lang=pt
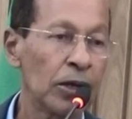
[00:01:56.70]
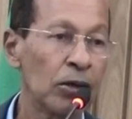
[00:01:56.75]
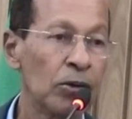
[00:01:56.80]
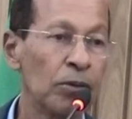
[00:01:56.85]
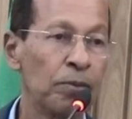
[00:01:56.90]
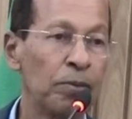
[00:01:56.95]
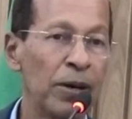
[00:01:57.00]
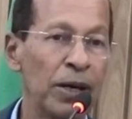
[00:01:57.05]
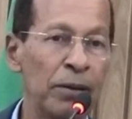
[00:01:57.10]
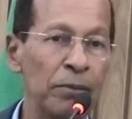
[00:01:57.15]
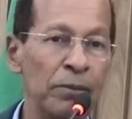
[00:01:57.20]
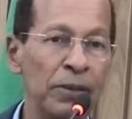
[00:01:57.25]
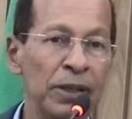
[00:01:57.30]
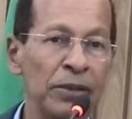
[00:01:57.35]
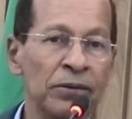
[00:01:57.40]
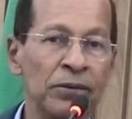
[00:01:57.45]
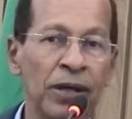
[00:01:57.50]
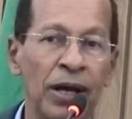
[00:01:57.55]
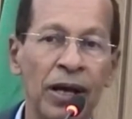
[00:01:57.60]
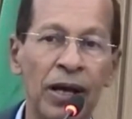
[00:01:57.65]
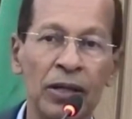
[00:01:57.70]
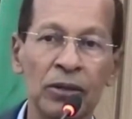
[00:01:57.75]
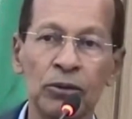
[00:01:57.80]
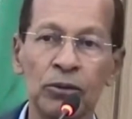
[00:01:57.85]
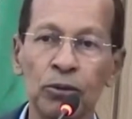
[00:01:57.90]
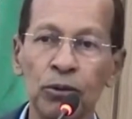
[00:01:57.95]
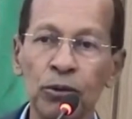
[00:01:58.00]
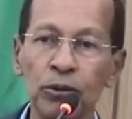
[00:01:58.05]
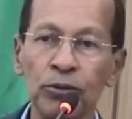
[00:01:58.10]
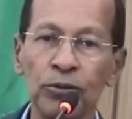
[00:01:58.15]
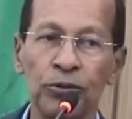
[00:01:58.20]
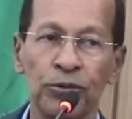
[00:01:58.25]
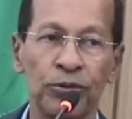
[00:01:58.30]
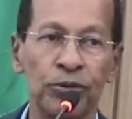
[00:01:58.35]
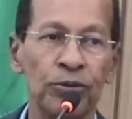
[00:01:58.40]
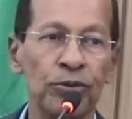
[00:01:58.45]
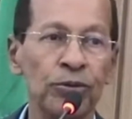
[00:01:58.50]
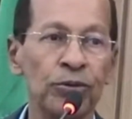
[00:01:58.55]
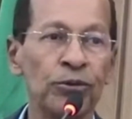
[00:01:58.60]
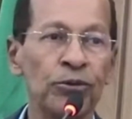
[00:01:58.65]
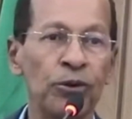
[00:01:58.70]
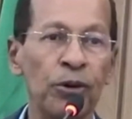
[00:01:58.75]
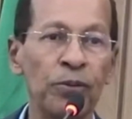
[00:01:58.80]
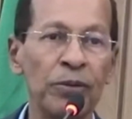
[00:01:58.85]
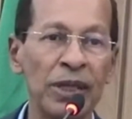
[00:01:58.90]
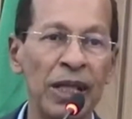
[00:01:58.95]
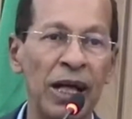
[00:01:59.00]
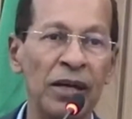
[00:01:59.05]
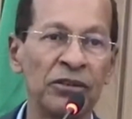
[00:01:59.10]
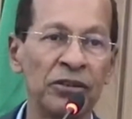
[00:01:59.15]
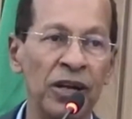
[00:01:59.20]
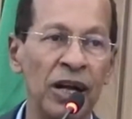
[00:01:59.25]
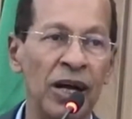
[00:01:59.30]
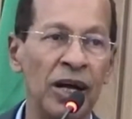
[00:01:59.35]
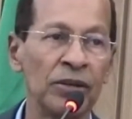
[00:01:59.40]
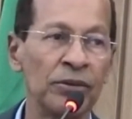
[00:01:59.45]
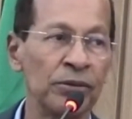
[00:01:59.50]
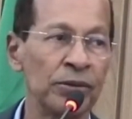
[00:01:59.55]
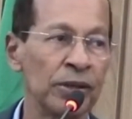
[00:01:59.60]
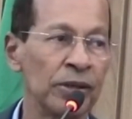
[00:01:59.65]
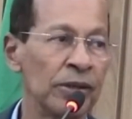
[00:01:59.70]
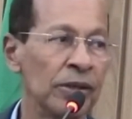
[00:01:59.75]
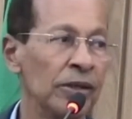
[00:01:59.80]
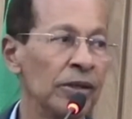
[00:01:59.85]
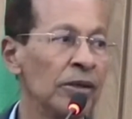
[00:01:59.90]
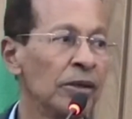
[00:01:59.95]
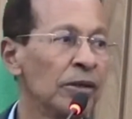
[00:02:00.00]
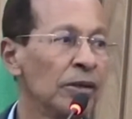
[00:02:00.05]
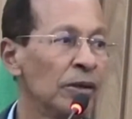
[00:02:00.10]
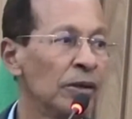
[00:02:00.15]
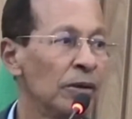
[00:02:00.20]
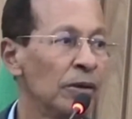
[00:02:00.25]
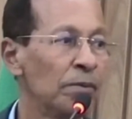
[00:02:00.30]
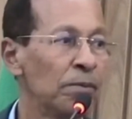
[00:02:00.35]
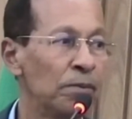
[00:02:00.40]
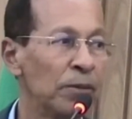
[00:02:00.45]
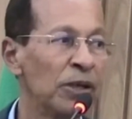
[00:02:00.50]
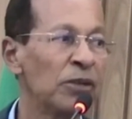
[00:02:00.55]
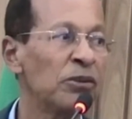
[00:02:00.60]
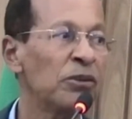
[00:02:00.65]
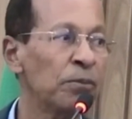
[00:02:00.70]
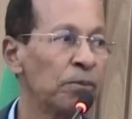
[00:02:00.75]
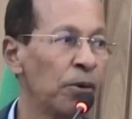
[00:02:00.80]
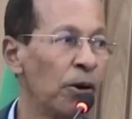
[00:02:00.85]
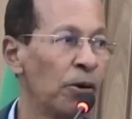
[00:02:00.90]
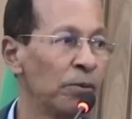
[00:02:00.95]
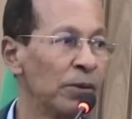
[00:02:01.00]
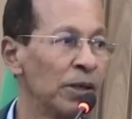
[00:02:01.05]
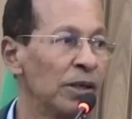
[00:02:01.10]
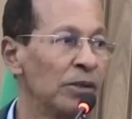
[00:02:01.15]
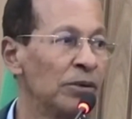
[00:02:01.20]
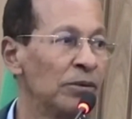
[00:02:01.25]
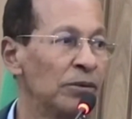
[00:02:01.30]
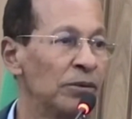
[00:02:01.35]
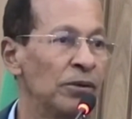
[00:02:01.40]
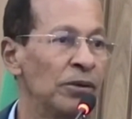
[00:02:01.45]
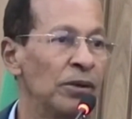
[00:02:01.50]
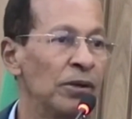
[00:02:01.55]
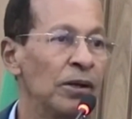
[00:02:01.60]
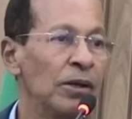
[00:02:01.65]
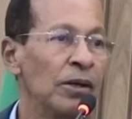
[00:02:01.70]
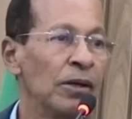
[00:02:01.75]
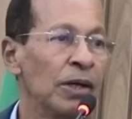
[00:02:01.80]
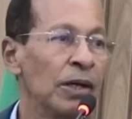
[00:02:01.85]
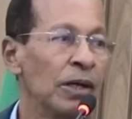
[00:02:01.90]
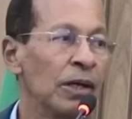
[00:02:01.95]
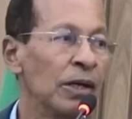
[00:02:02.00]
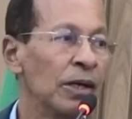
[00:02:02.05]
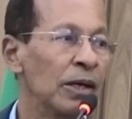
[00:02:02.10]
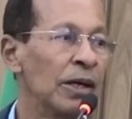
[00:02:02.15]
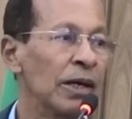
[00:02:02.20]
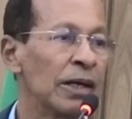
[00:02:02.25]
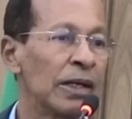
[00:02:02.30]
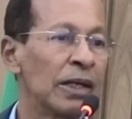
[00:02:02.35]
Quero parabenizar a todos os homenageados aqui, principalmente é,